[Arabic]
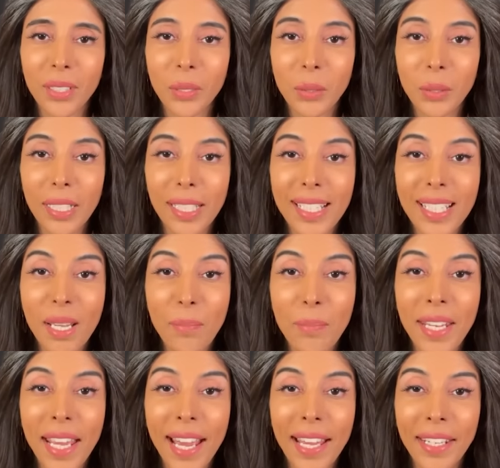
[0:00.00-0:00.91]
تقول لك
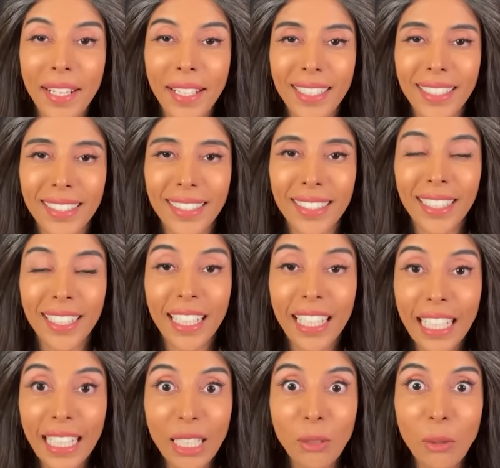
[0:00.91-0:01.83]
سمنانة
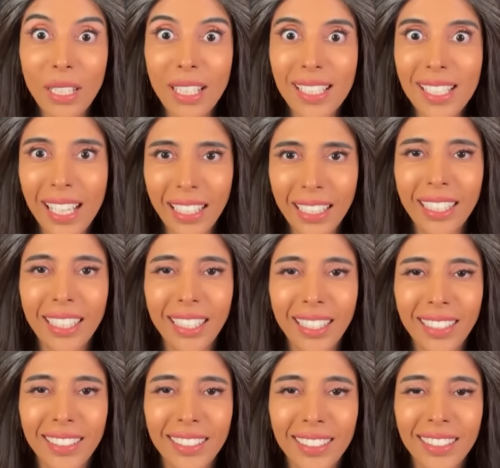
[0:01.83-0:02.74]
اي أيوة والله
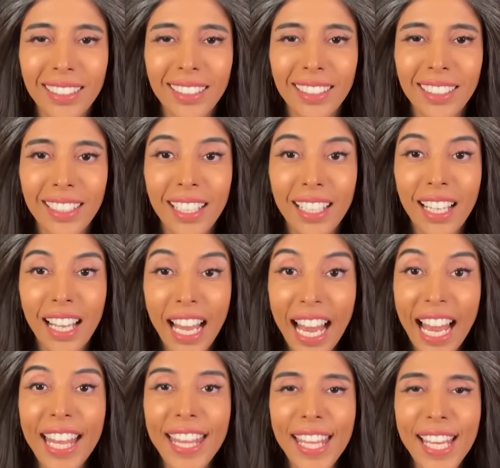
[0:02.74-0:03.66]
صحيح
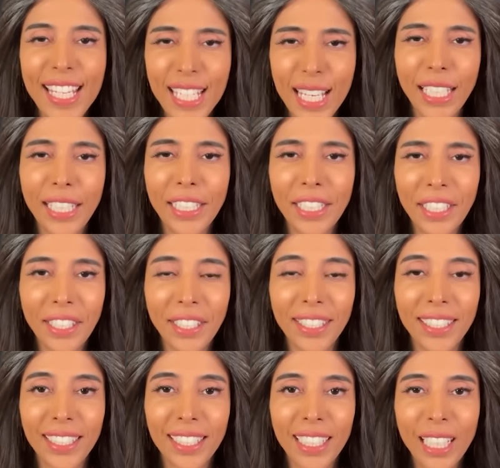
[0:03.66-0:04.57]
هذا
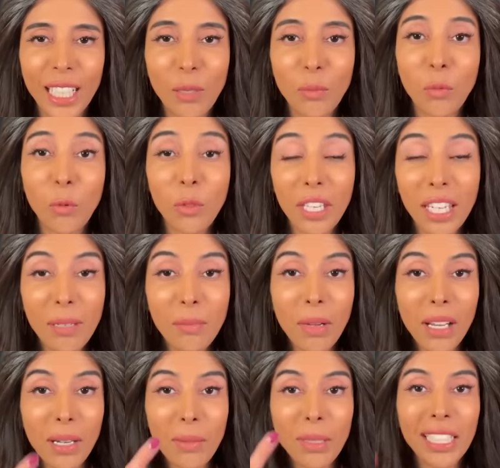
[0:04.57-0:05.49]
صحيح مو ذيك
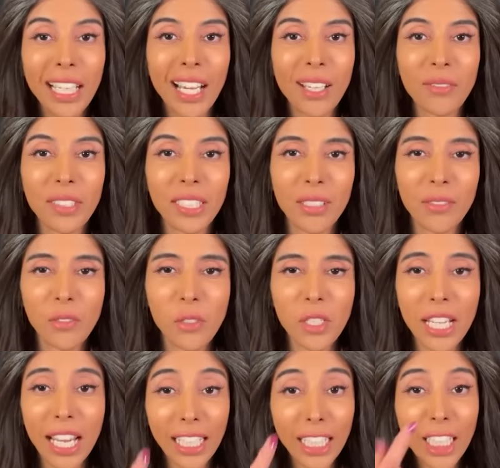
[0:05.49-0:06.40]
المرة ما دخل فيني
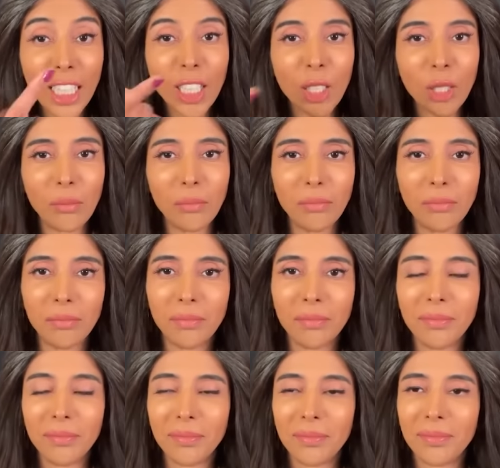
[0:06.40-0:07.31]
الفستان قلت لكم
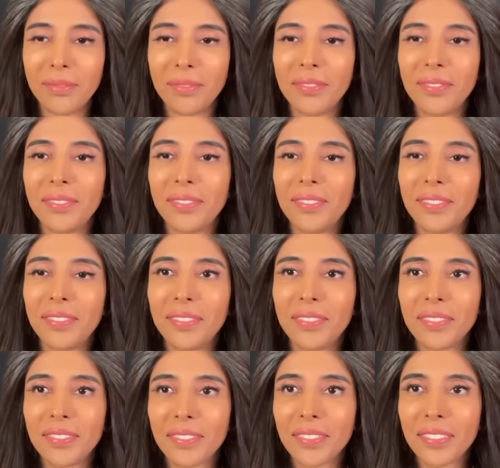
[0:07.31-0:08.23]

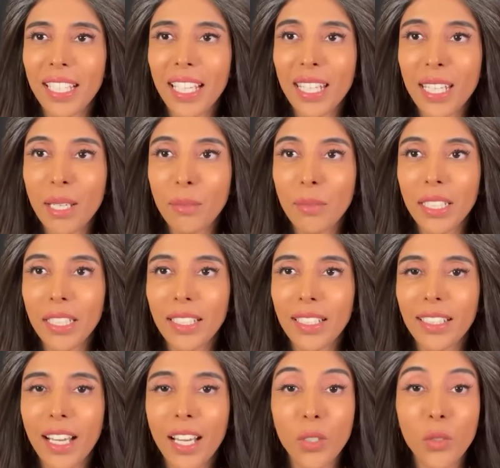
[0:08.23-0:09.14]
هذا من
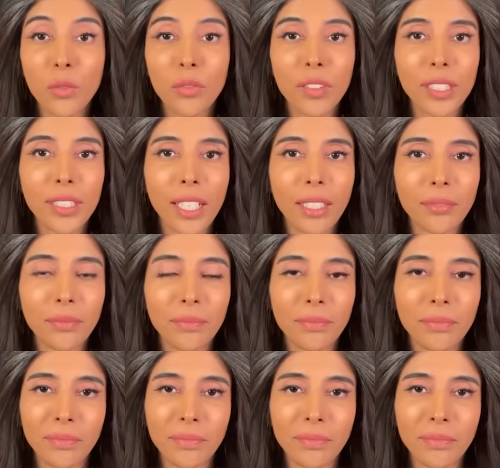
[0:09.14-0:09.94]
الايروفيدا